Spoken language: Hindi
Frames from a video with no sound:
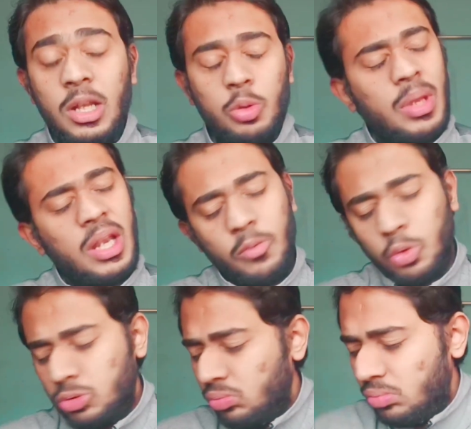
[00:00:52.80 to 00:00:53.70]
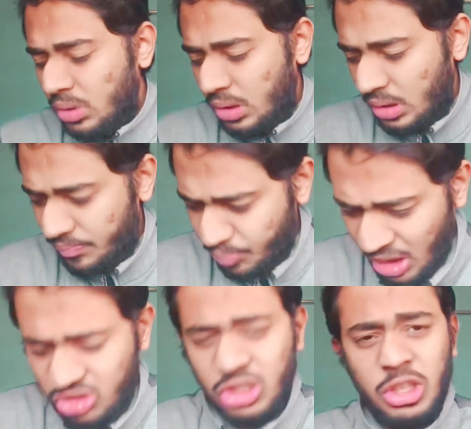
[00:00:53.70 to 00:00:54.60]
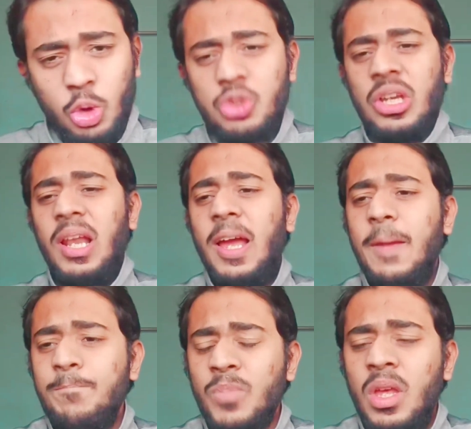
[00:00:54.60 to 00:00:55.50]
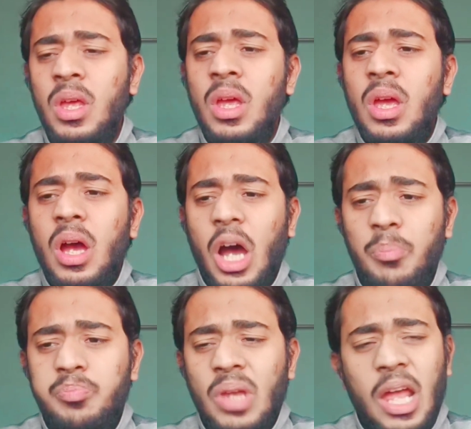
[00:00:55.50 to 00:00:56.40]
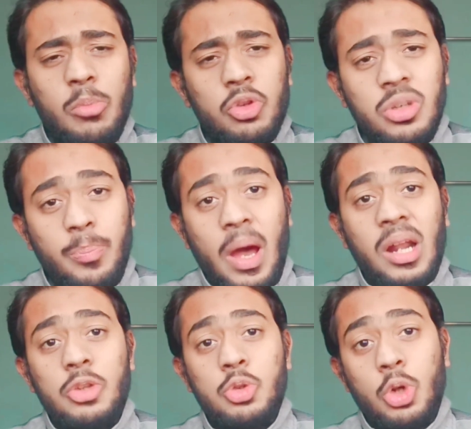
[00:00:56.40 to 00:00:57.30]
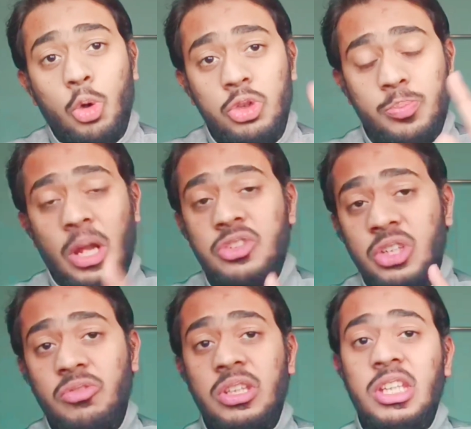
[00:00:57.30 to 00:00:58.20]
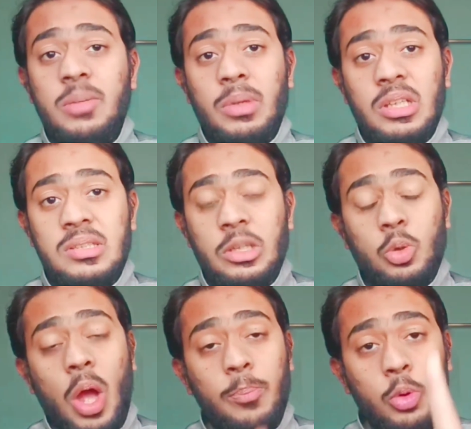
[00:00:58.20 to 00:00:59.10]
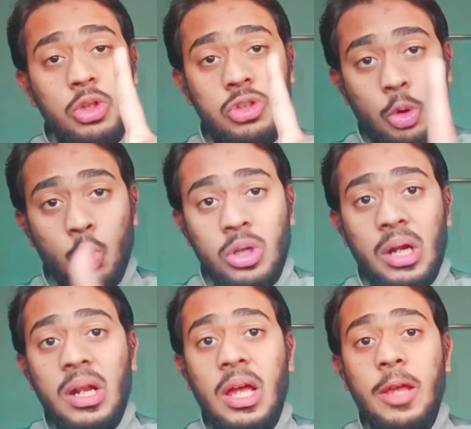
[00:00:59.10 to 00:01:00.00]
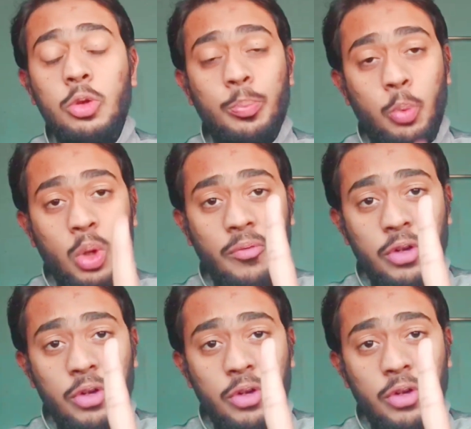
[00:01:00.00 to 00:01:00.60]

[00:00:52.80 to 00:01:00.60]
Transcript: ठीक है ना तो मैंने वो परिस्थिति को झेला है अब खैर मैं उससे बाहर आ चुका हूं इस प्राचीन विधि की मदद से तो आपको ये जरूर करना है तो